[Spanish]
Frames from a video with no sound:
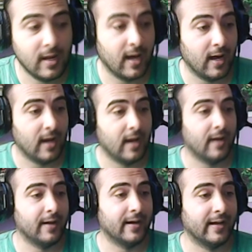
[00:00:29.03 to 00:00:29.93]

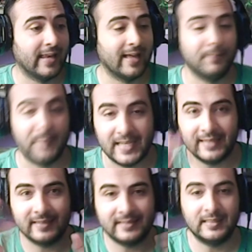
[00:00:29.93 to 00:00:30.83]
al
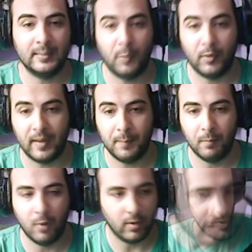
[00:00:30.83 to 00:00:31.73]
ambiente así tipo Game
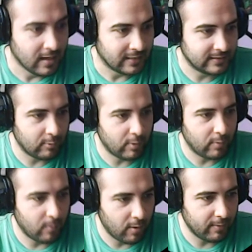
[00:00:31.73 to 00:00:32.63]
Boy. Así que bueno,
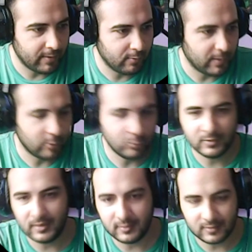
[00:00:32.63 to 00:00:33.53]
vamos a verlo, me
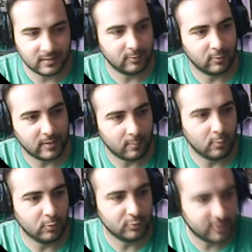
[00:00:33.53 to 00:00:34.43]
gusta, tiene buena
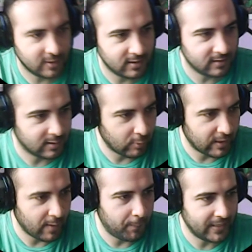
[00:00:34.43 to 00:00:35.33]
música, tiene buen
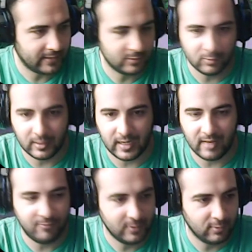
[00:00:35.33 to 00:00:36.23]
aspecto
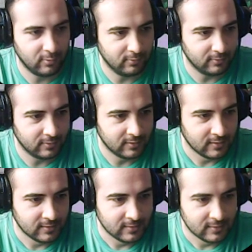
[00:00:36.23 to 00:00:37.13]
gráfico.
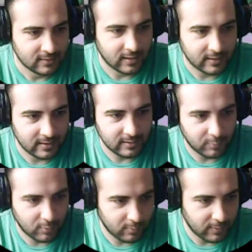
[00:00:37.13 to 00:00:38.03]
Aquí
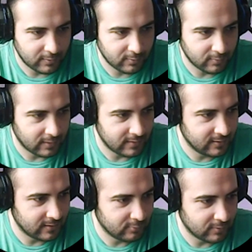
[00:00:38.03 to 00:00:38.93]
por lo menos hay
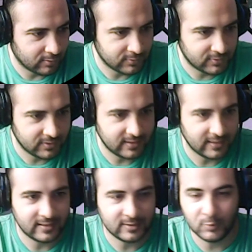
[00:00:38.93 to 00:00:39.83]
algunas cositas.
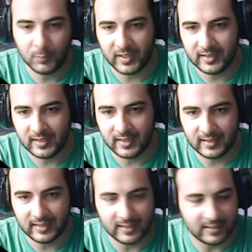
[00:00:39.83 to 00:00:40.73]
Esta es su página
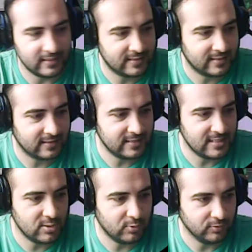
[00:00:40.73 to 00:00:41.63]
de
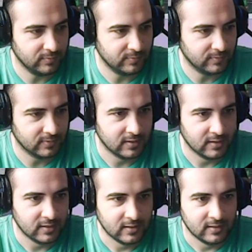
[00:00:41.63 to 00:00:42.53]
itch.io,
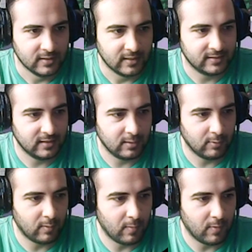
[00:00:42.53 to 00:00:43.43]
Así que
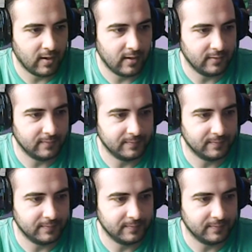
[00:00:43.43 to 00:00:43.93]
bueno, vamos a,